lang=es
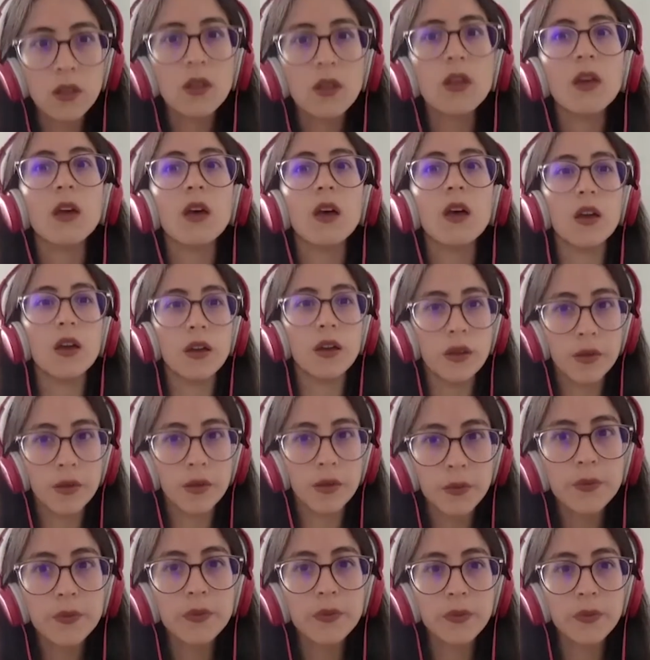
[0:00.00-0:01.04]
Por eso es que
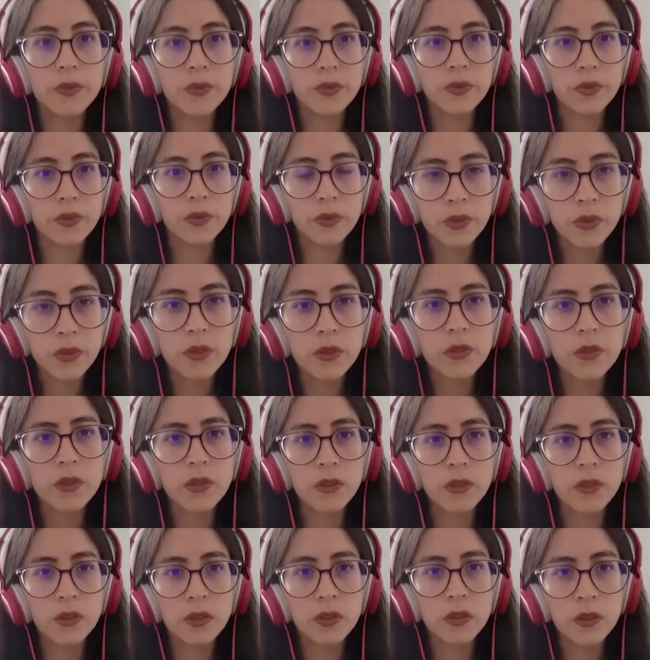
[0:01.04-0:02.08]
debería entrar a la gestión de
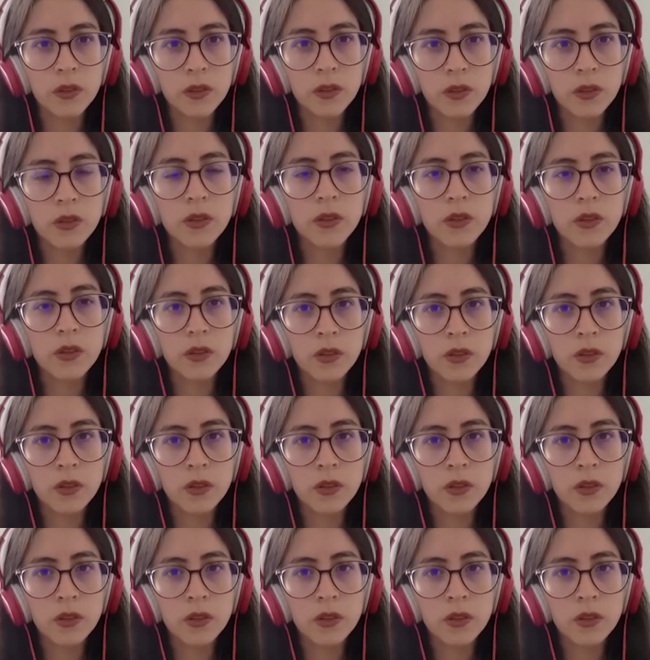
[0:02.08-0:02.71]
incidentes. Cuando